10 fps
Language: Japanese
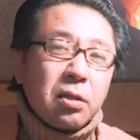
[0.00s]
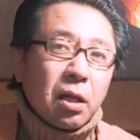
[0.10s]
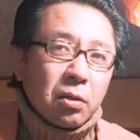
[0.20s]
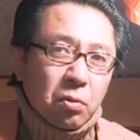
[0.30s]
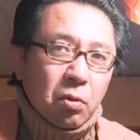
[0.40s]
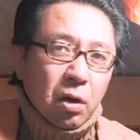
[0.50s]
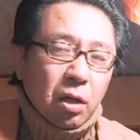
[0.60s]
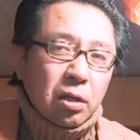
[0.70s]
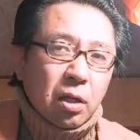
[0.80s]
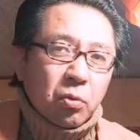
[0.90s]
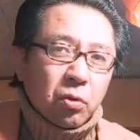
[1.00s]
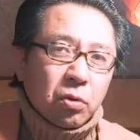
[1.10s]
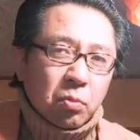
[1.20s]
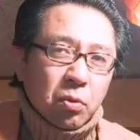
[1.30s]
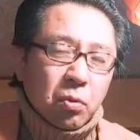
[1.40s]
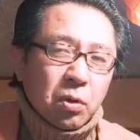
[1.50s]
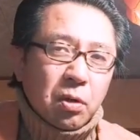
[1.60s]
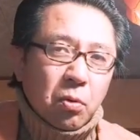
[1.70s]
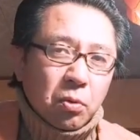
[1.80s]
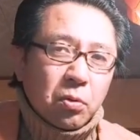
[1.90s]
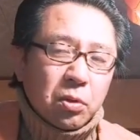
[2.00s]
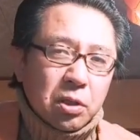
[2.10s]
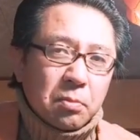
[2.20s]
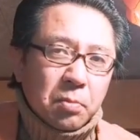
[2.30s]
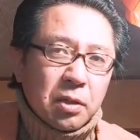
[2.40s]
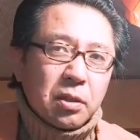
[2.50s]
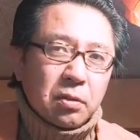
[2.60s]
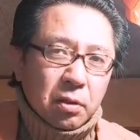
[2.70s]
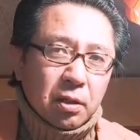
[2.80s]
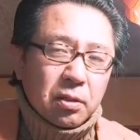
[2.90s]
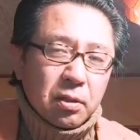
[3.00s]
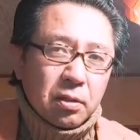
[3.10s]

さんのあなたのことも俺は本当に心配してるんです。